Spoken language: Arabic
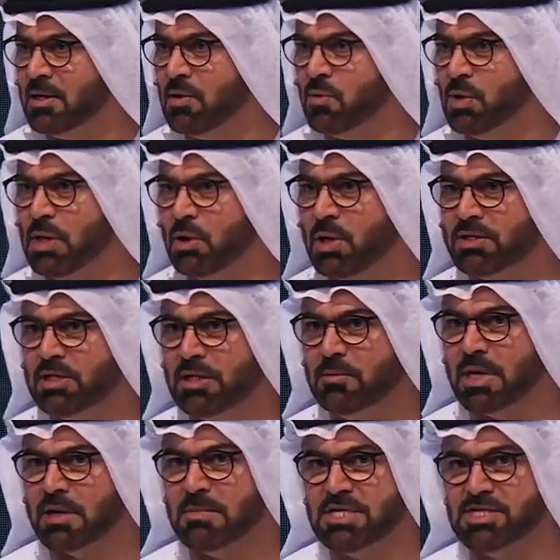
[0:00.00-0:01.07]
ولغة
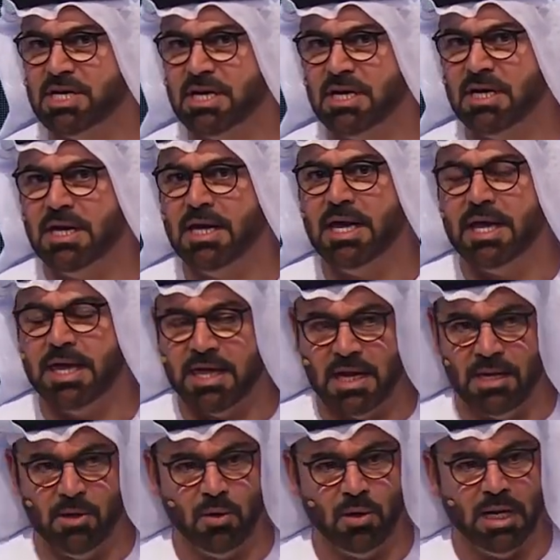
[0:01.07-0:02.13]
البرمجة هي
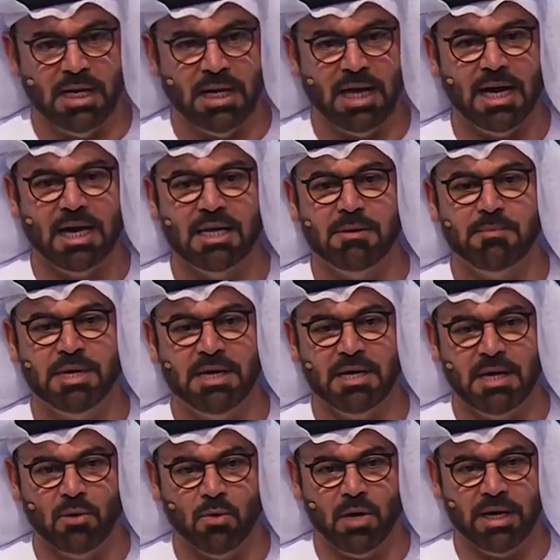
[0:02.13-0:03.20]
اللغة العالمية
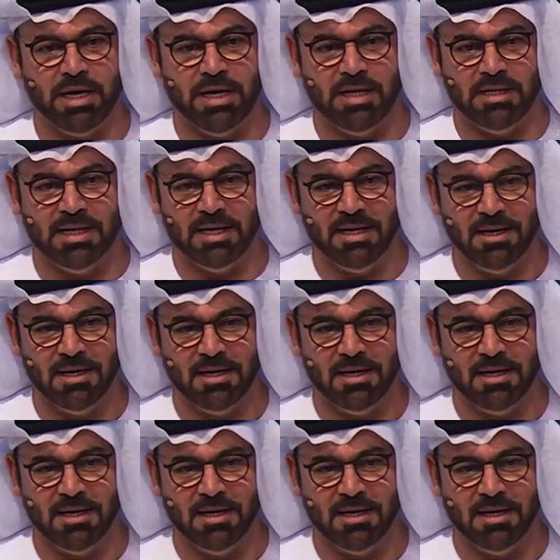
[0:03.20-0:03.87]
الوحيدة